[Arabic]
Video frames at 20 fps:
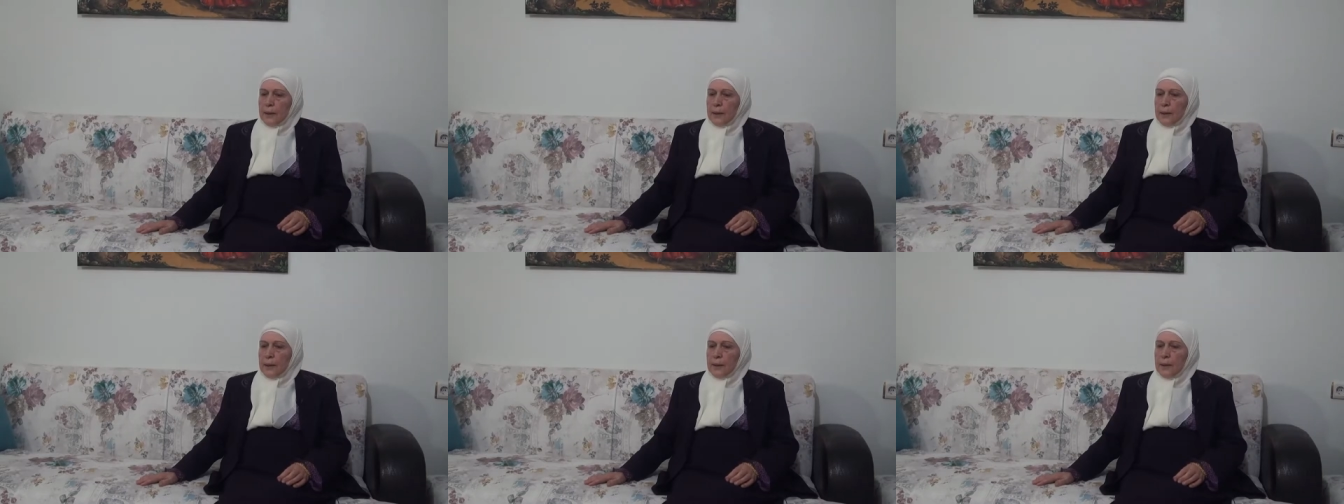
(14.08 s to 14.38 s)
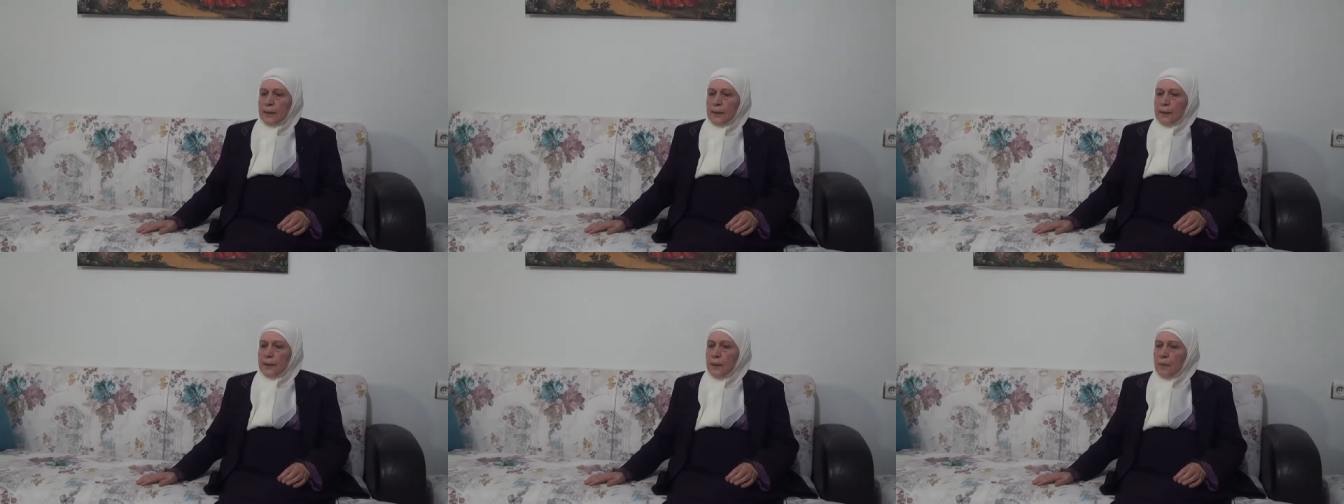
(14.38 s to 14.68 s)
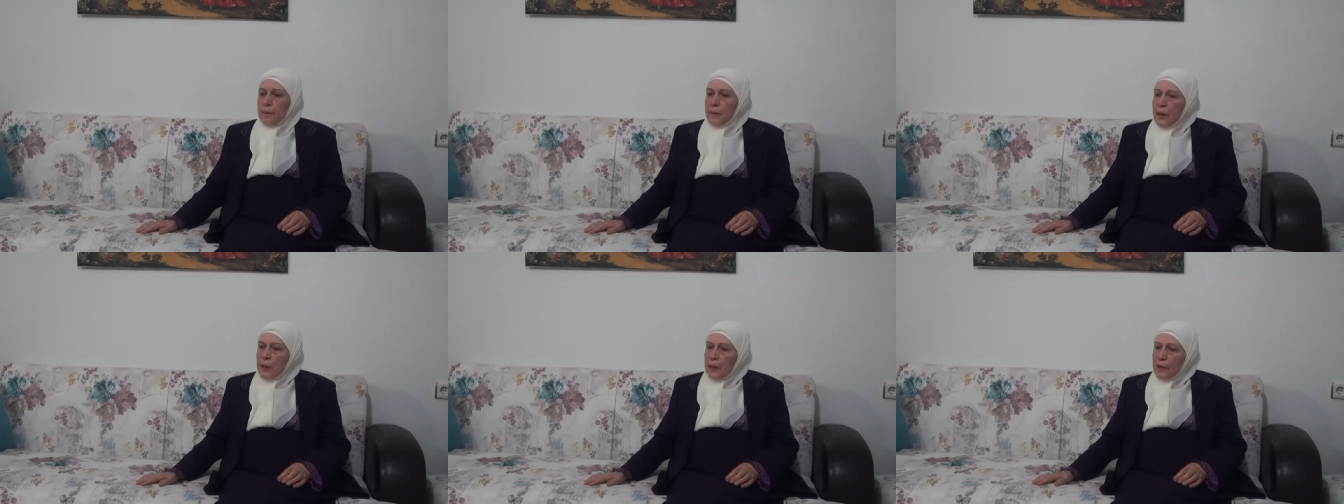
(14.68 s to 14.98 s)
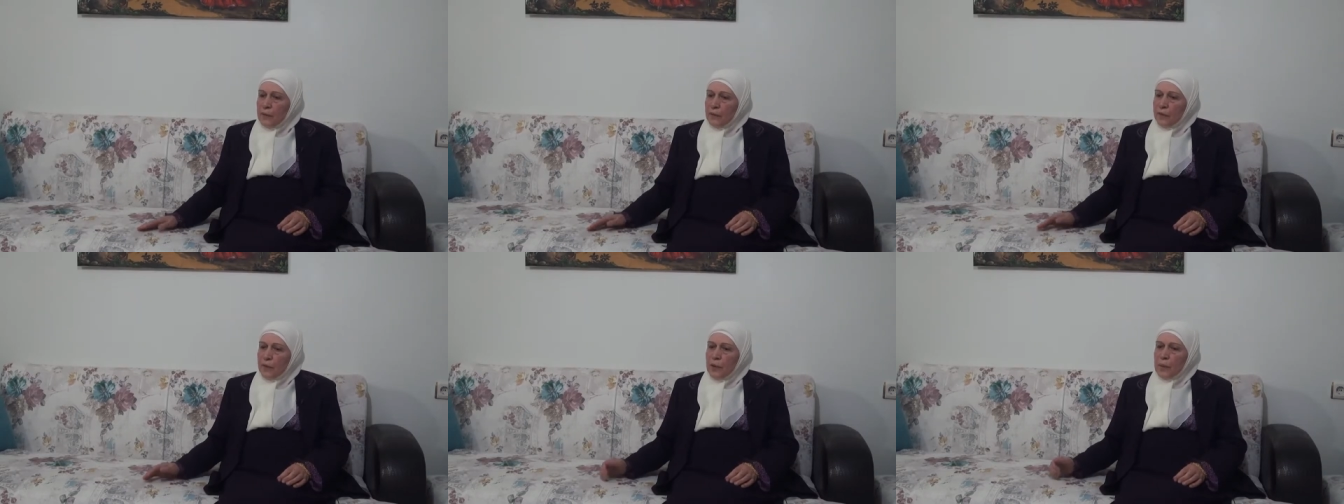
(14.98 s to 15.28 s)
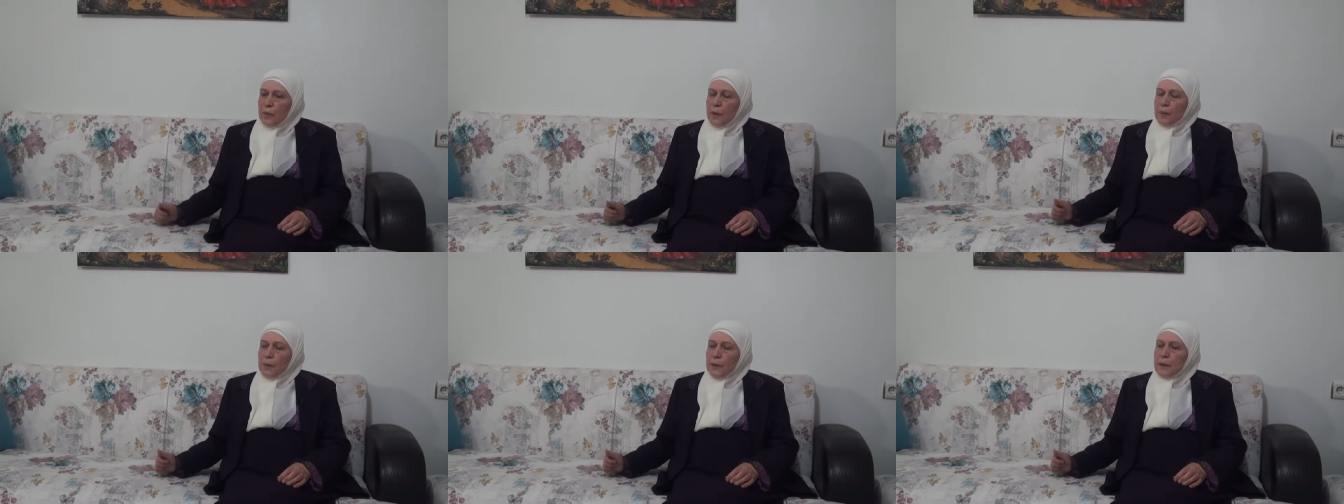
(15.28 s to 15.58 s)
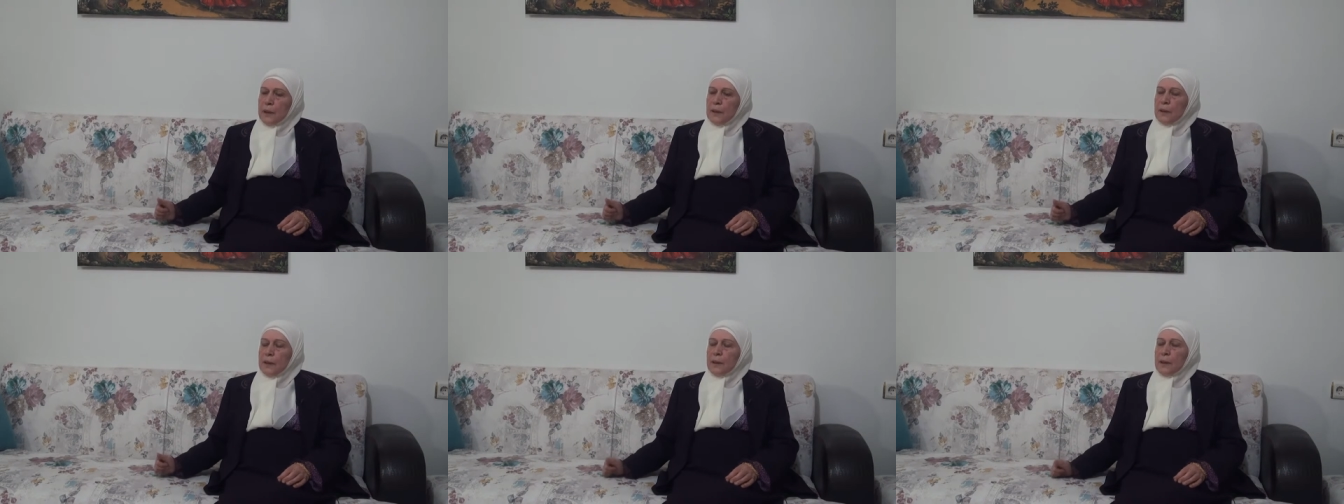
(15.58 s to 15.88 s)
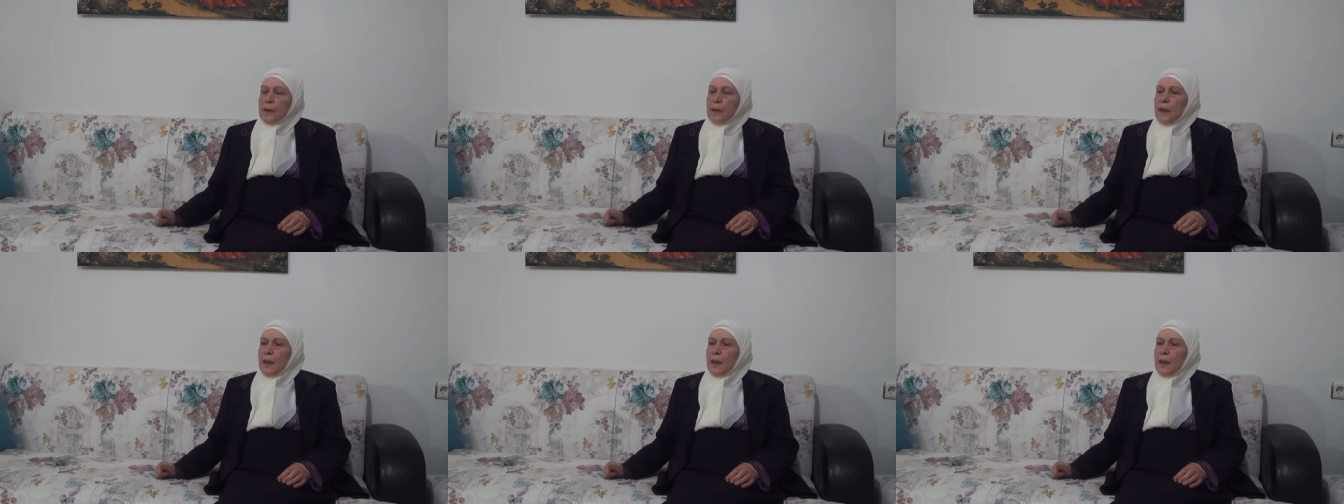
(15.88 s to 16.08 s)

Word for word: التلميذ فيما مضى